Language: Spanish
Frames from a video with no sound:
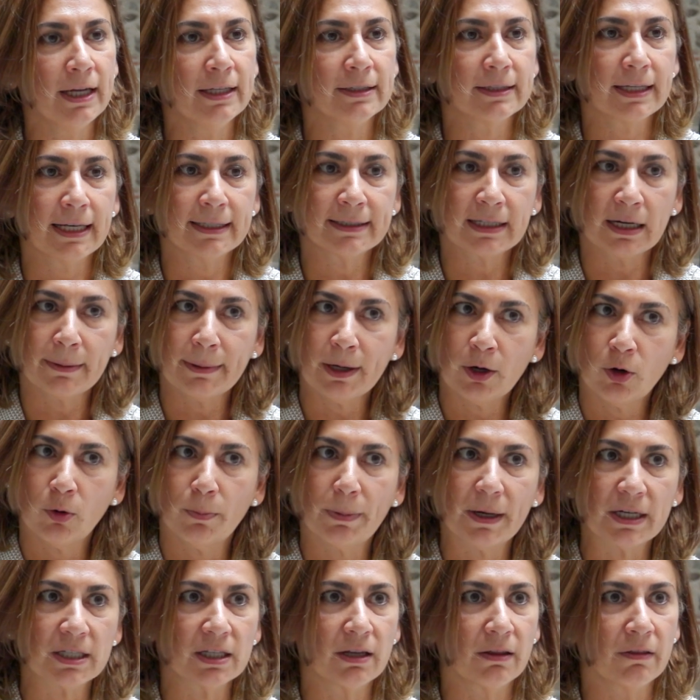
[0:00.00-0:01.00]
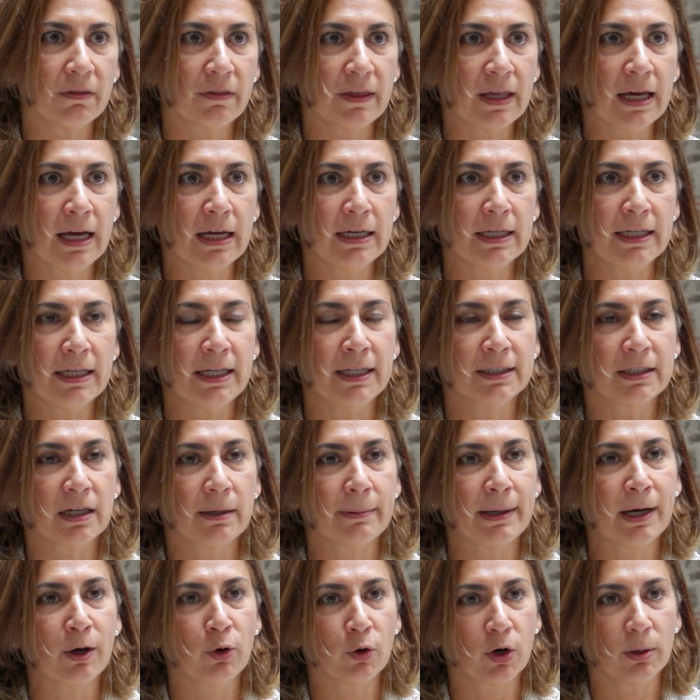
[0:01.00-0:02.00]
entre trabajo presencial y
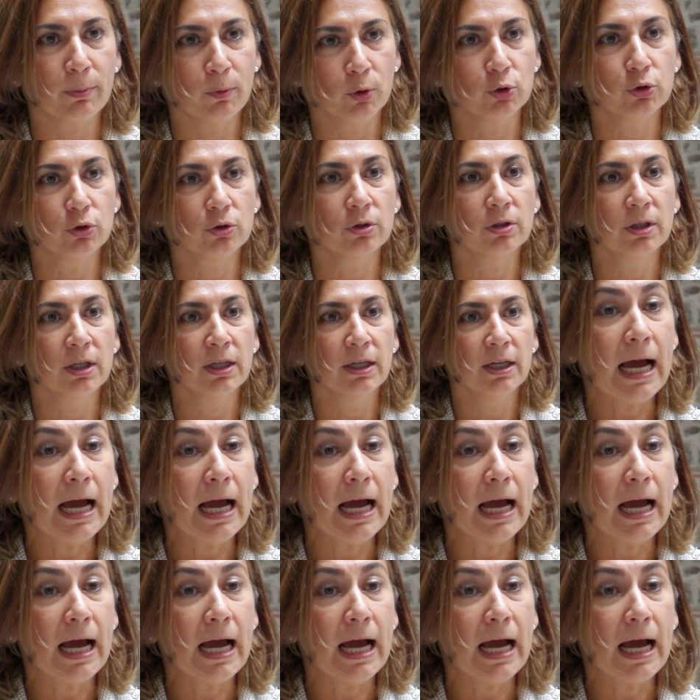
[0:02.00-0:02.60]
trabajo remoto.